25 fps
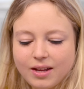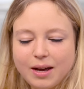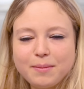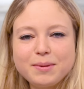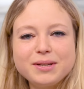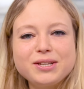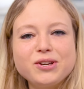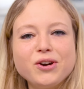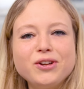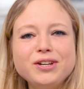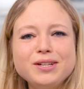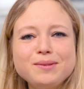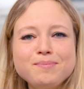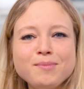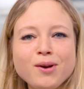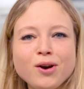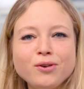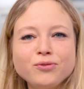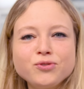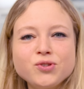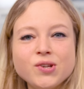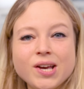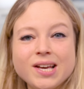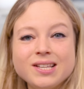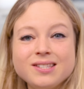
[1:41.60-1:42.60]
Aber ich höre nicht mehr
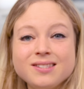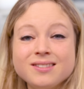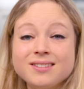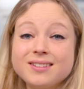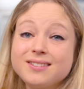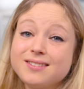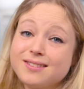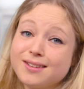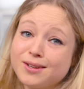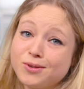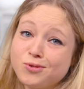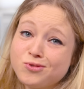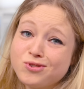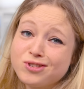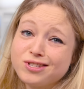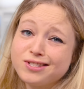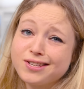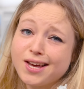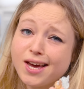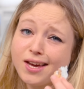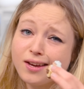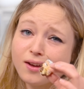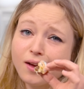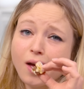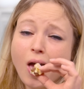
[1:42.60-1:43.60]
auf zu essen. Das ist ein gutes
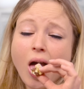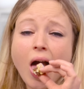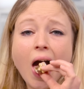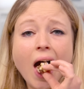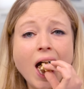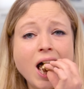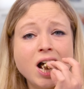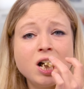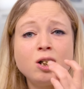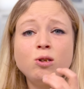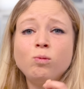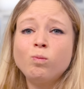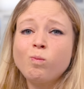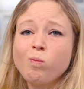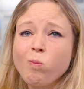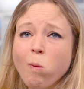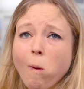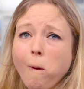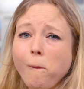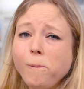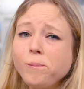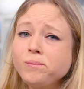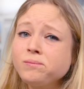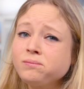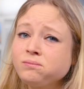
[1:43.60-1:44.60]
Zeichen.
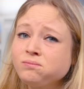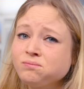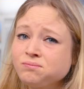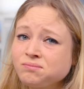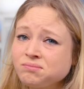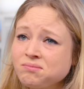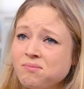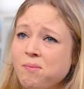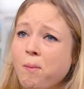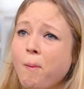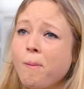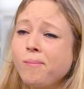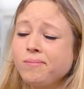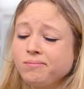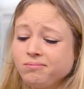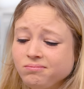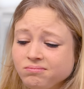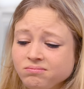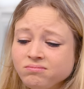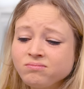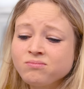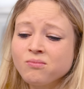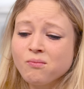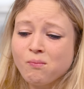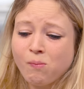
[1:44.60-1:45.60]

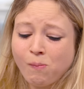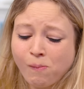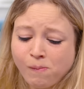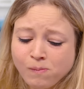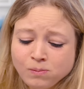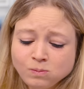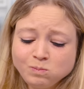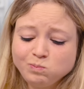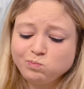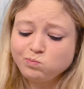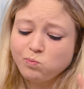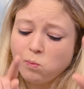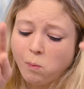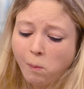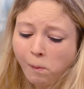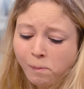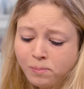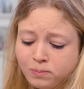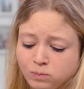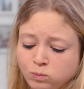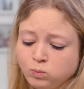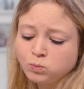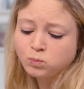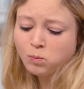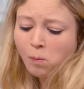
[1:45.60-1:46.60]
Mhm. Mhm.
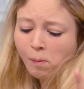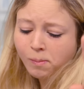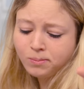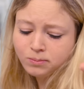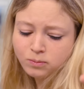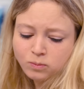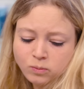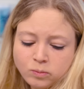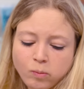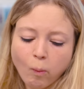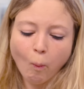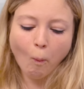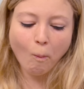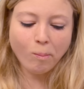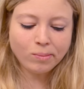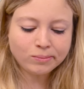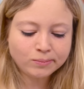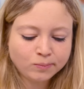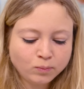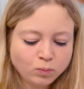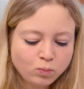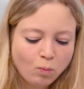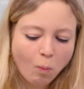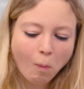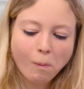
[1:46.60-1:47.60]

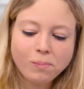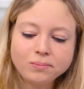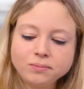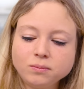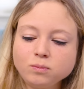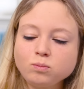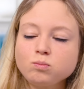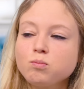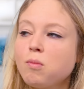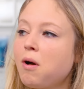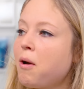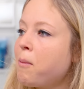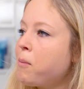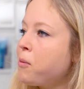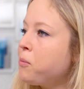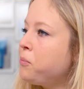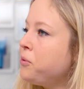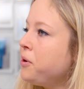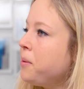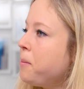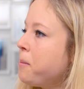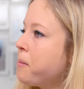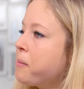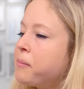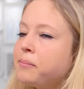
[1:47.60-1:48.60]
Mhm. Mal
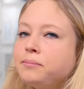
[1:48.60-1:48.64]
probieren.